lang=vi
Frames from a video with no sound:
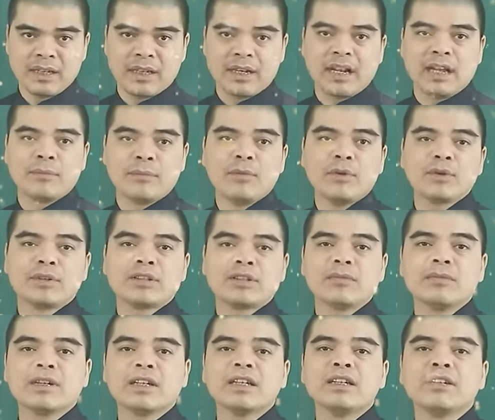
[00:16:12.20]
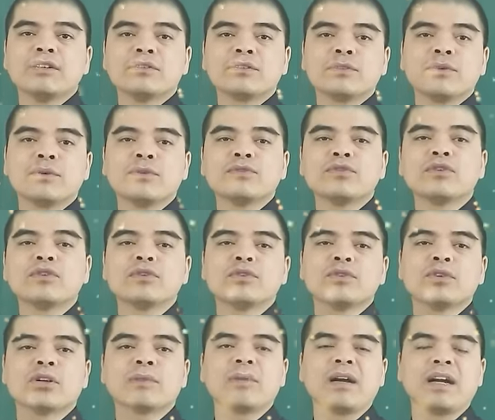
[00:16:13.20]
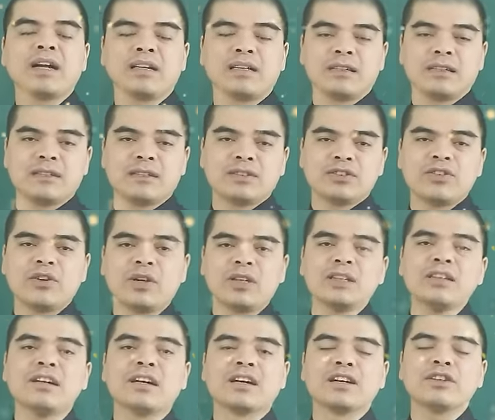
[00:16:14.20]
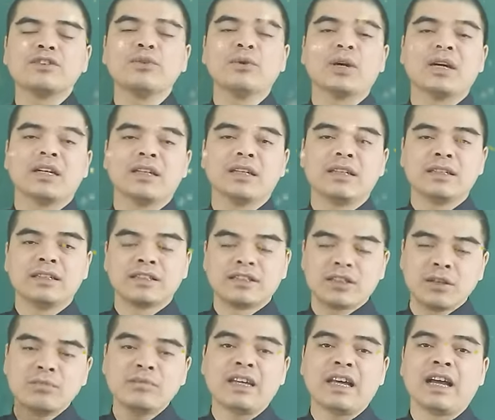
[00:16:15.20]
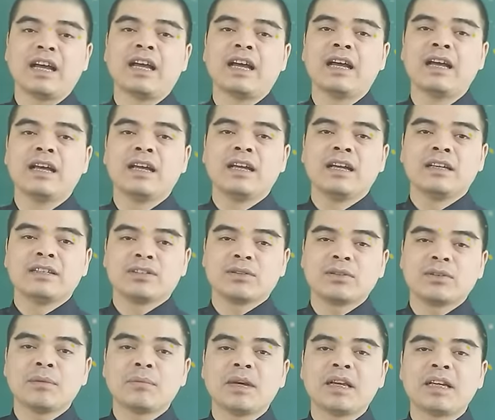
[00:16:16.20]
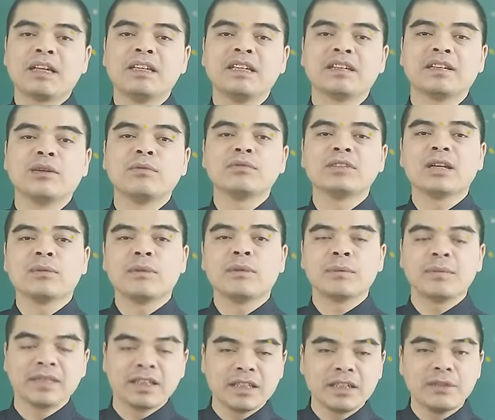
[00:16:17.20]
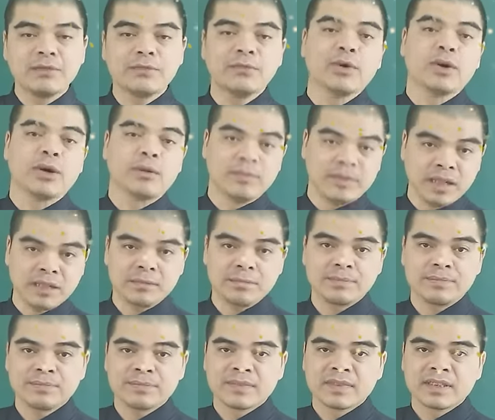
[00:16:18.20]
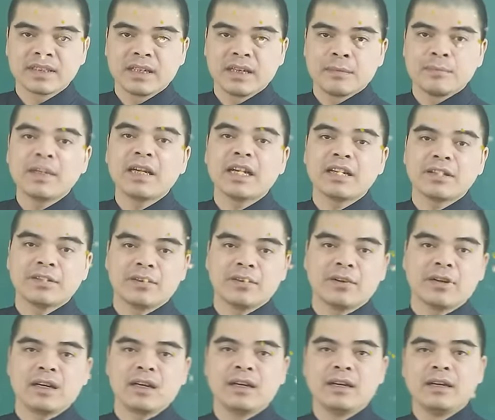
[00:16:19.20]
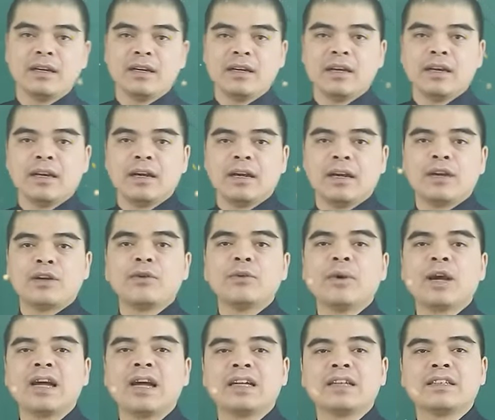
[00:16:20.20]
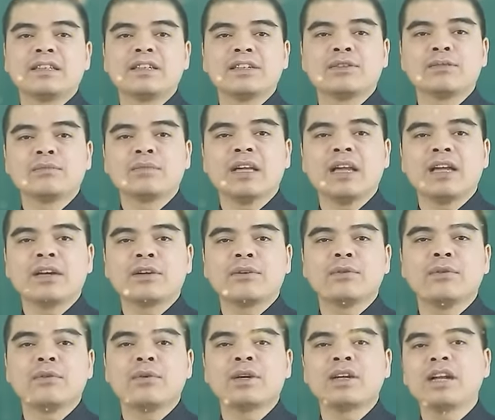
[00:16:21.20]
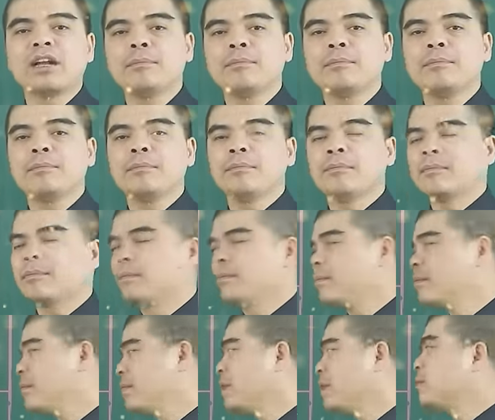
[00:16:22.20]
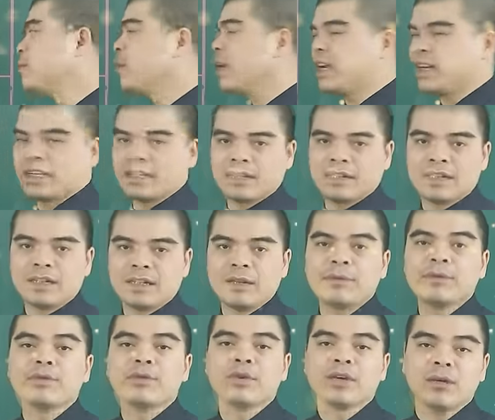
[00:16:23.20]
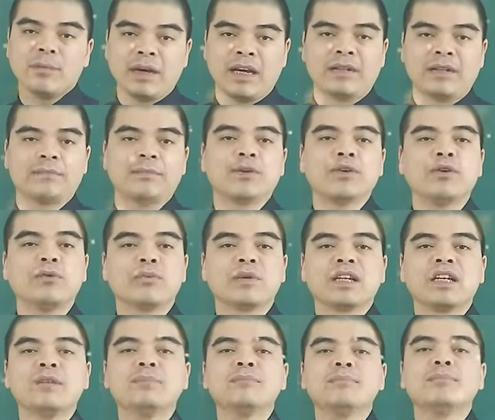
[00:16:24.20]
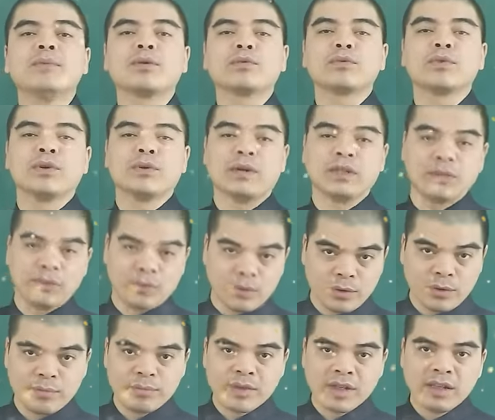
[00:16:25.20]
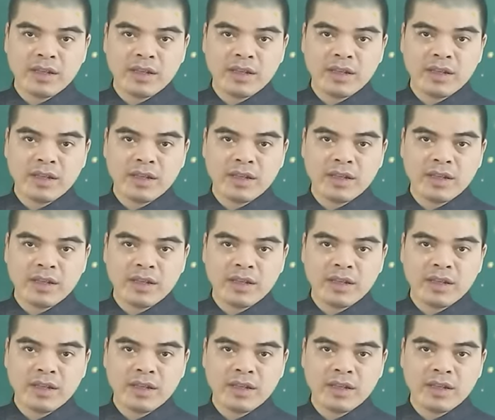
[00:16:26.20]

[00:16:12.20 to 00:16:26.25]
Là một trong những cái yếu tố giúp cho các bạn chọn được cái tuổi sông nhà trong năm 2024 phù hợp nhất. Bên cạnh đó, à, ngũ hành thì chúng ta cũng có 5 năm ngũ hành, năm yếu tố cơ bản bao gồm kim, mộc, thủy, hỏa, thổ.